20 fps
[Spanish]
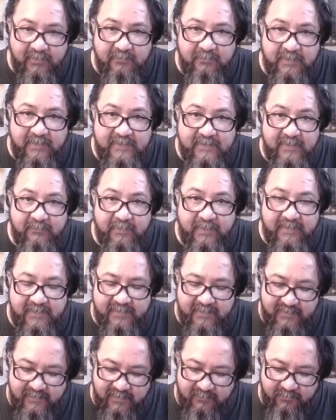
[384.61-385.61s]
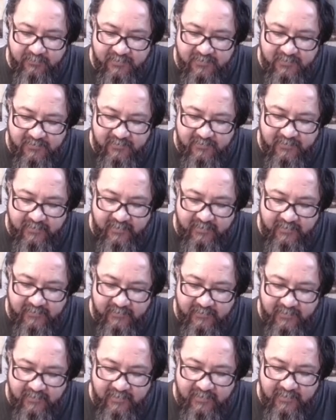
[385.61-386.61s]
del pincel para hacer esa disposición de alas.
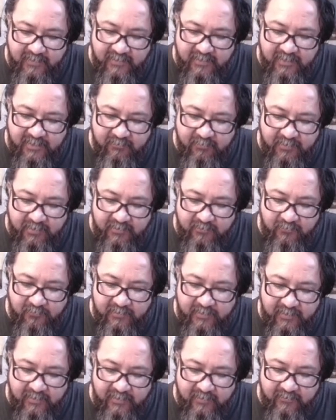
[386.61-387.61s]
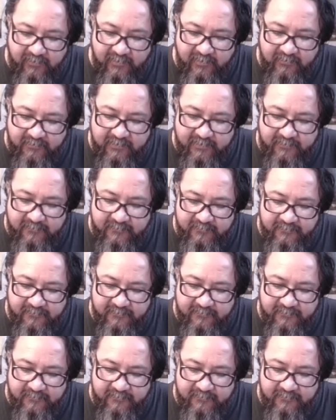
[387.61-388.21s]
Y poner una al lado de la otra.